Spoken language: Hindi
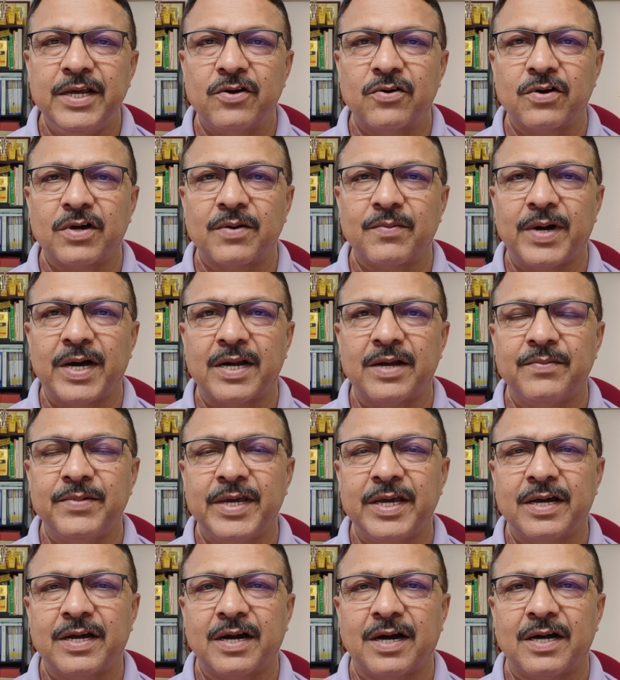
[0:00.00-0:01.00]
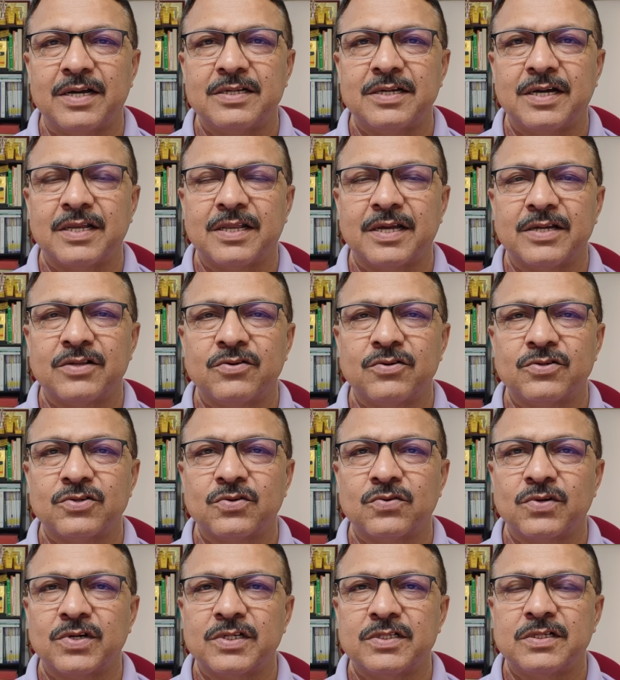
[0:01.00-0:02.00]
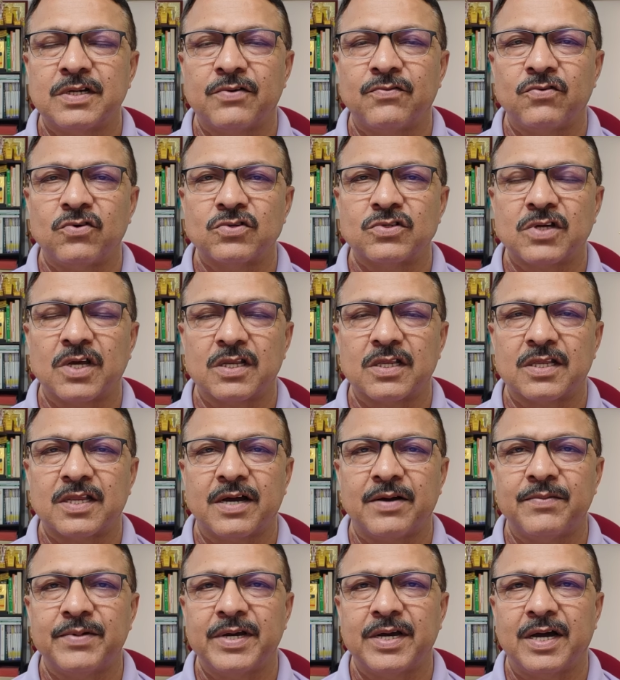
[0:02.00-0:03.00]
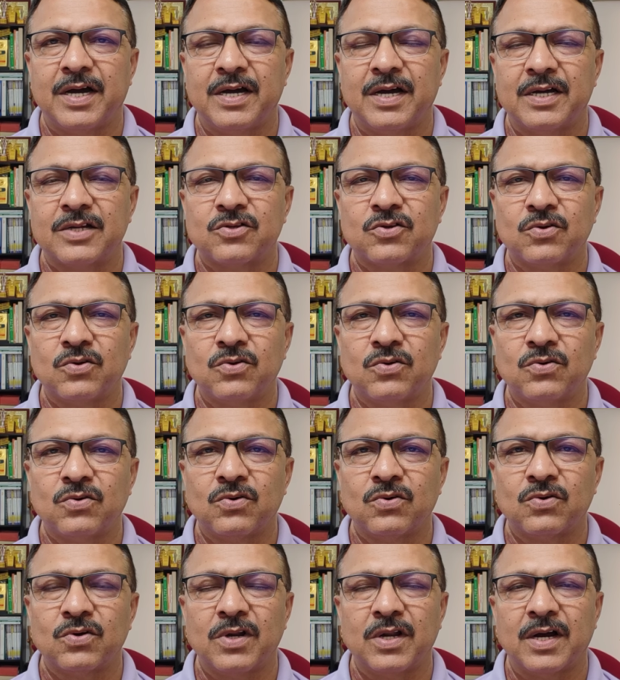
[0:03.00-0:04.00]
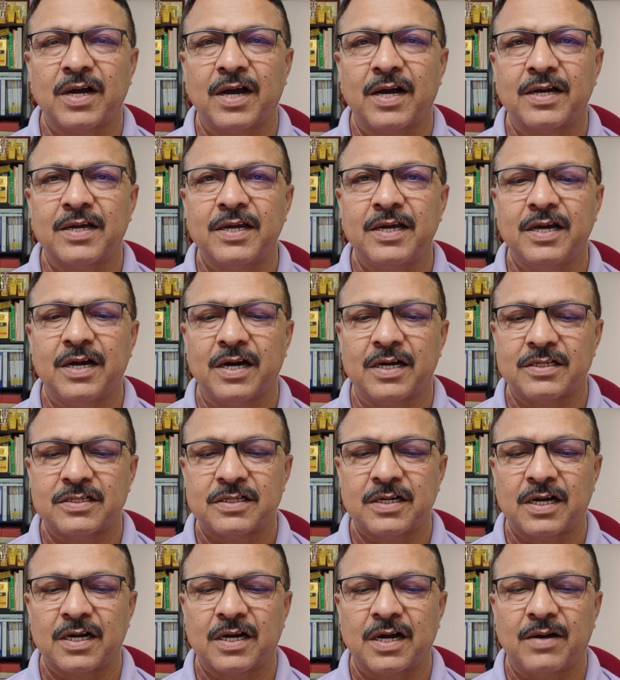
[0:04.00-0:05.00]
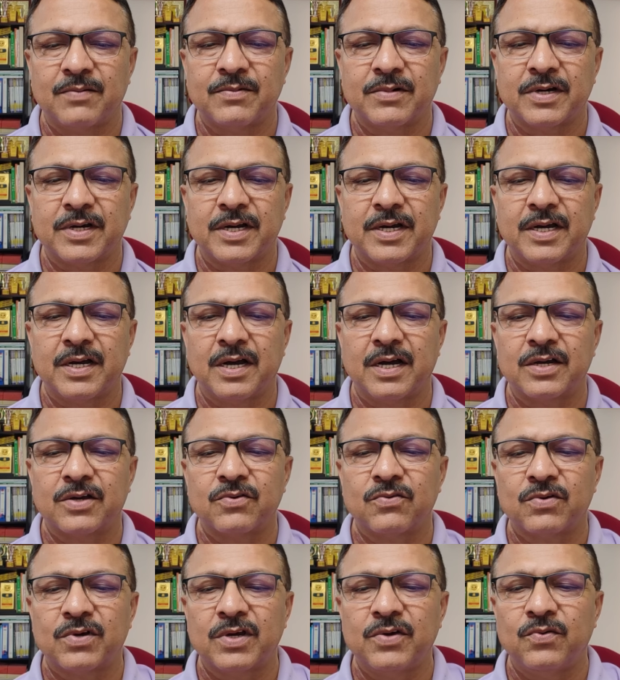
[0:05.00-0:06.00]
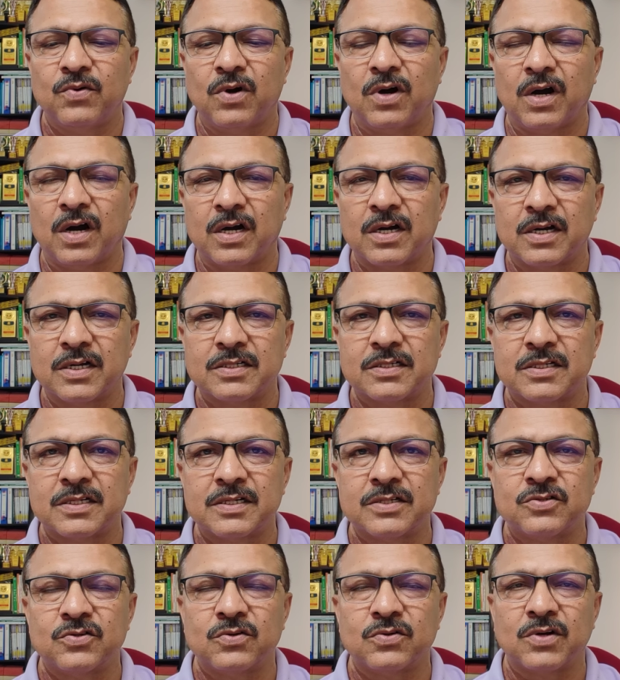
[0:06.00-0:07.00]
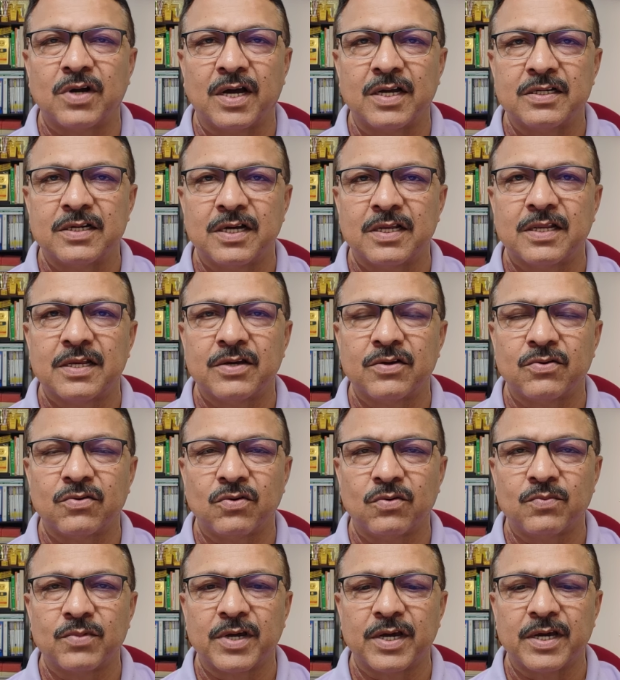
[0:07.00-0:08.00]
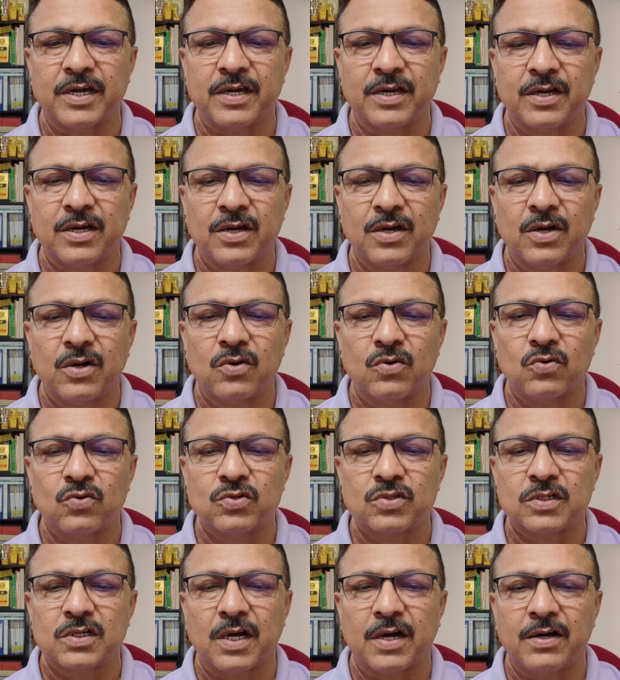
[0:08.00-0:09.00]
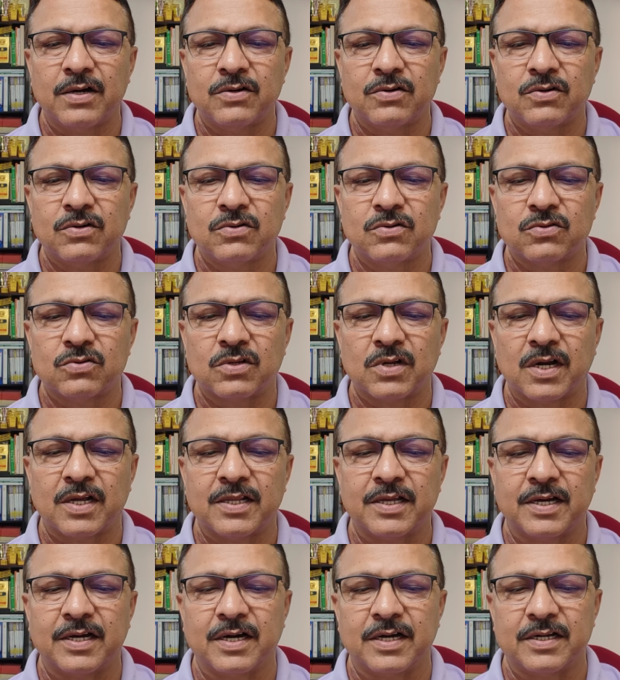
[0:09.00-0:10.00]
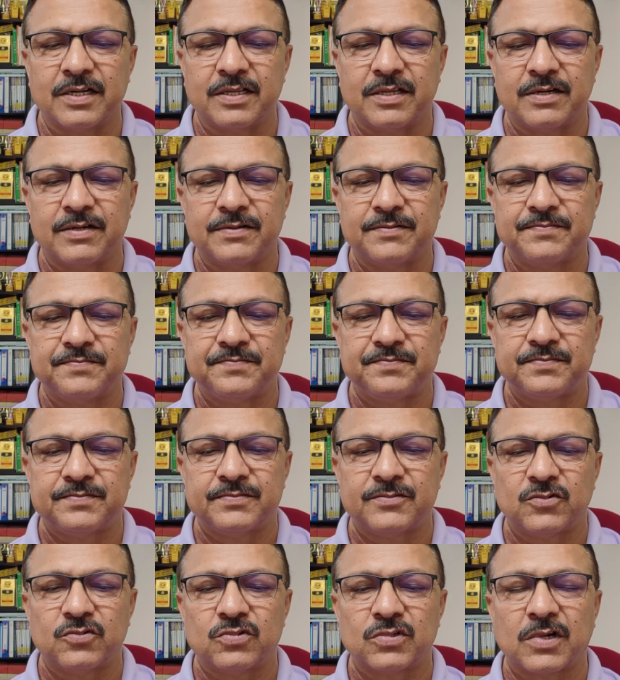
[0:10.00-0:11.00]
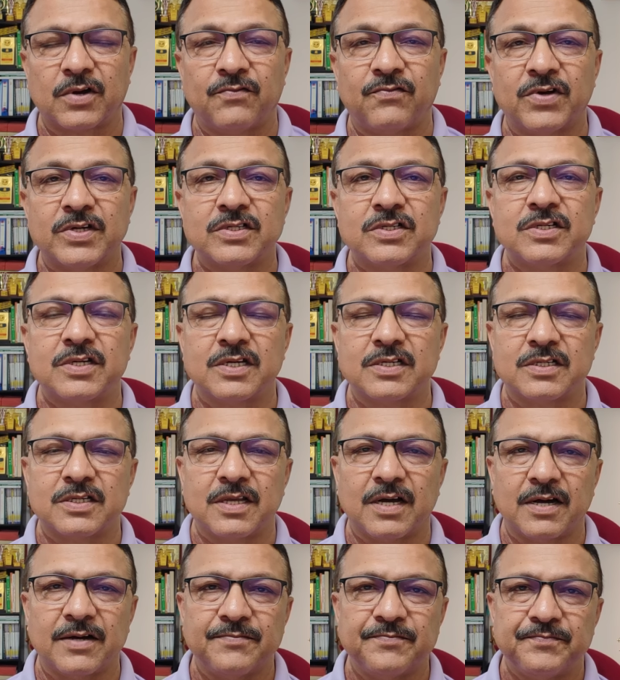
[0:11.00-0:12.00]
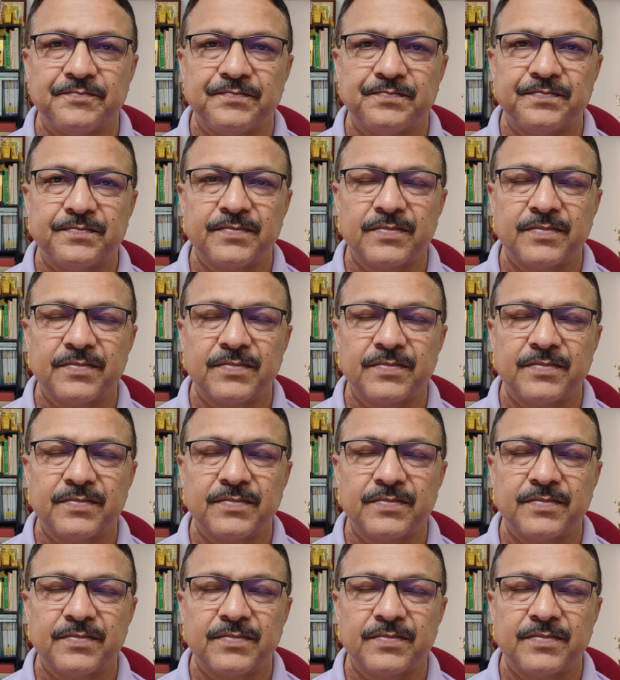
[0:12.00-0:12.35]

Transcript: नीरो के बारे में ये कहा जाता है दोस्तों कि जब वो सत्ता में आया तो लोगों को लगा कि ये अच्छा काम करेगा क्योंकि वो अगस्त जो राजा थे रोम के उसका उत्तराधिकारी था उसका वंशज था